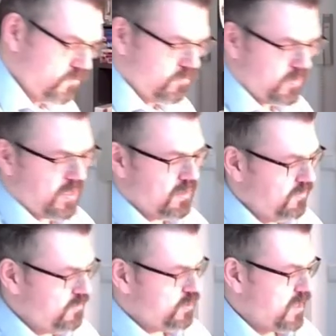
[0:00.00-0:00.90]

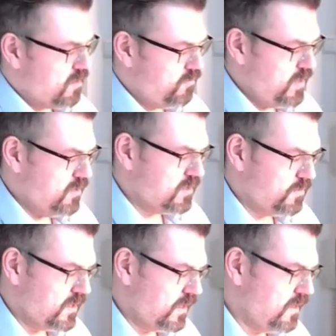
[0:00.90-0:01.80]
negative Steigerung, Minus haben
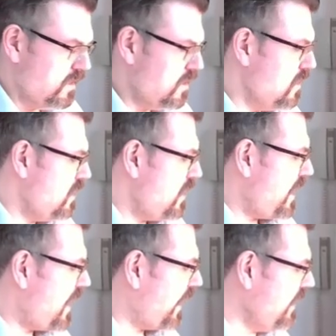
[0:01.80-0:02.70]
wir drin.
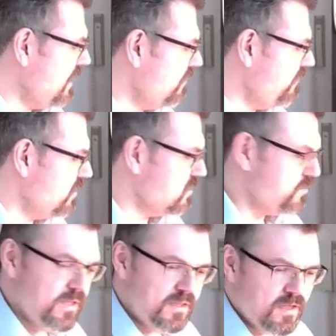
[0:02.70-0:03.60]
Erinnern wir uns
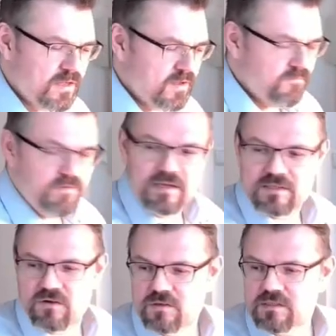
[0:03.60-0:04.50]
bitte, wie
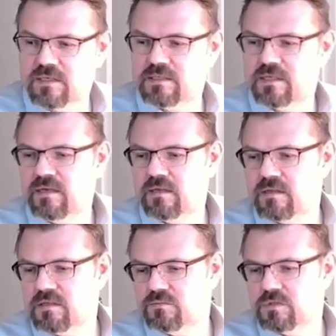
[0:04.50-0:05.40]
das ausgesehen
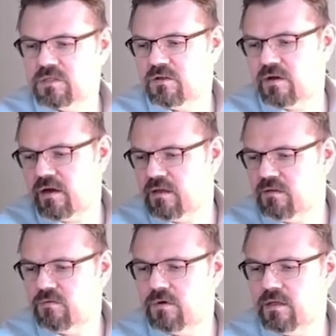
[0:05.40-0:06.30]
hat. Das muss ich da auch
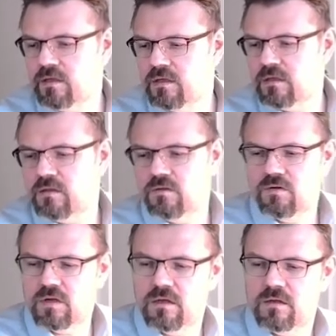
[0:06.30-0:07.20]
irgendwo liegen.
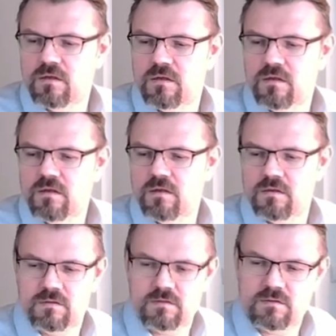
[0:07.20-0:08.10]
Da, da. Ja.
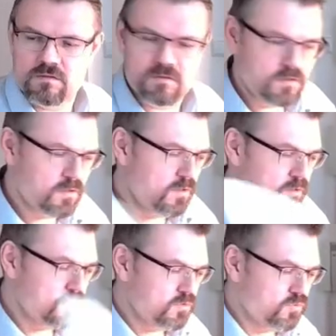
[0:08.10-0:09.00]

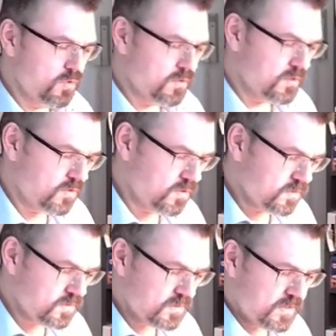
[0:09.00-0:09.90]
So hat es ja
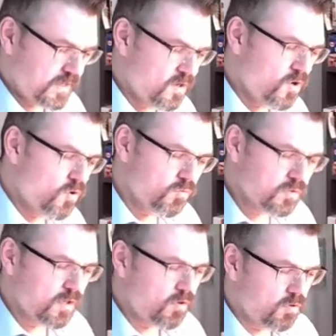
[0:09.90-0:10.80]
ausgesehen und
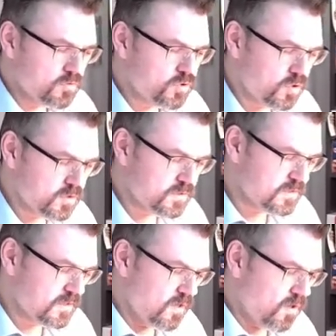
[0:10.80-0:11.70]
genauso schaut es
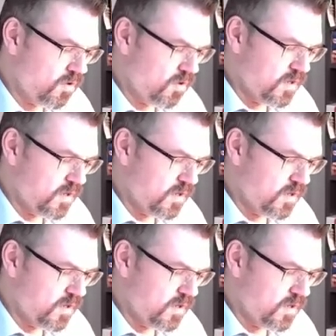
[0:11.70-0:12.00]
jetzt auch